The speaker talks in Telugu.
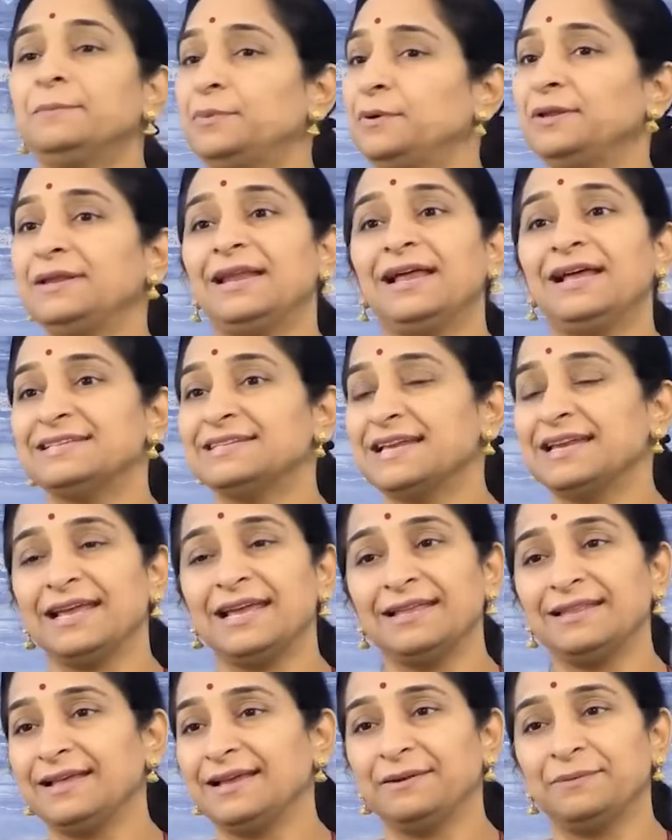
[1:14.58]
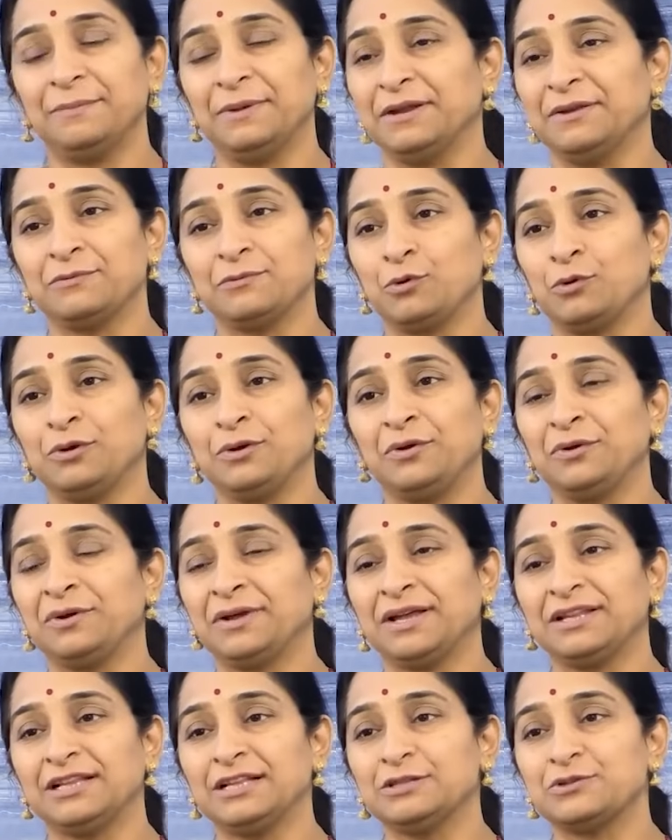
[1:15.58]
ఇప్పుడు ఇలా జరిగేదని మనం కొన్ని
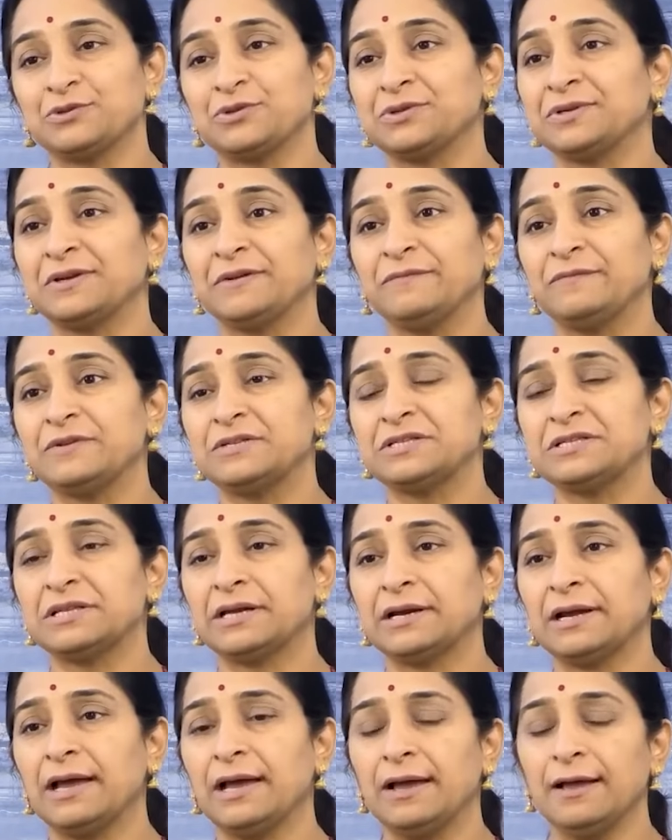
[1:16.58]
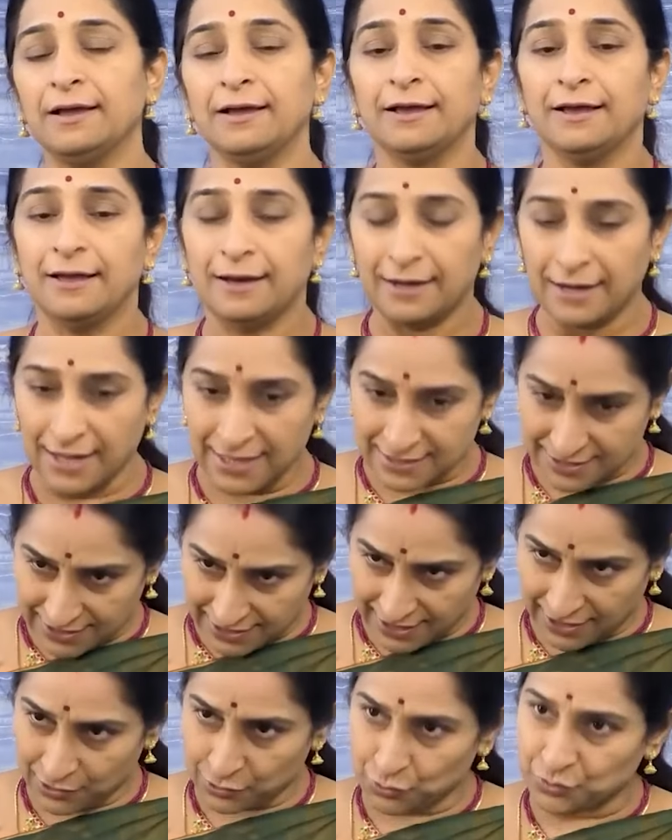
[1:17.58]
కొన్ని కథలు చూస్తుంటాం విచిత్రంగా
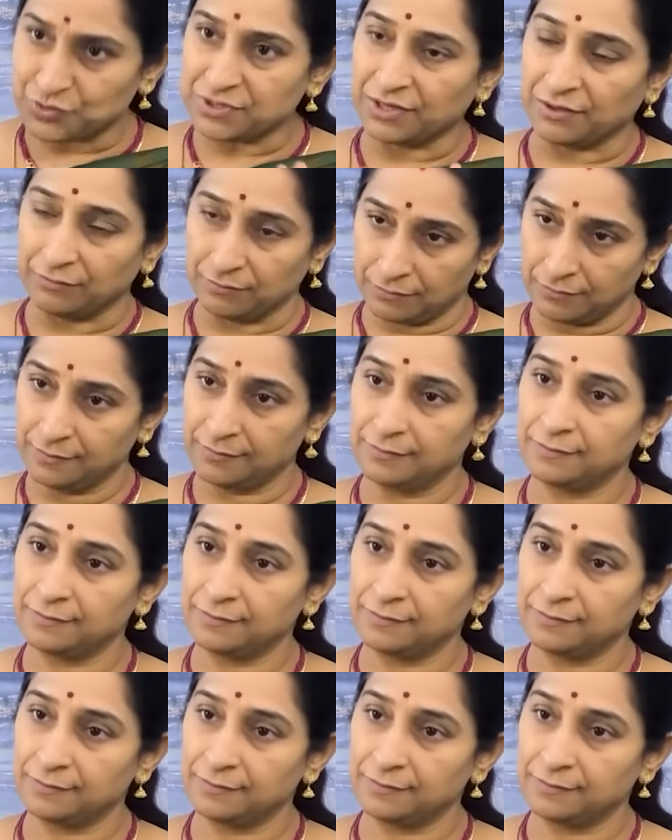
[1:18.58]
లాస్ట్ ఇయర్ చూస్తాం